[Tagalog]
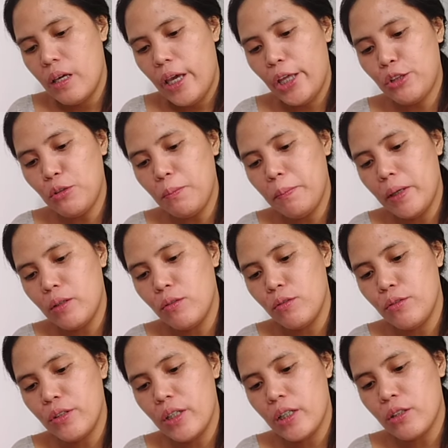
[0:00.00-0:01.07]
Itong
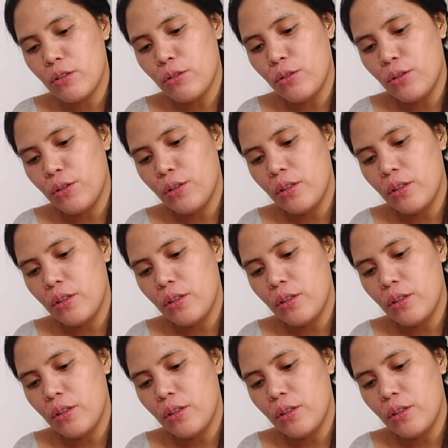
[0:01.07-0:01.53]
bagoong na to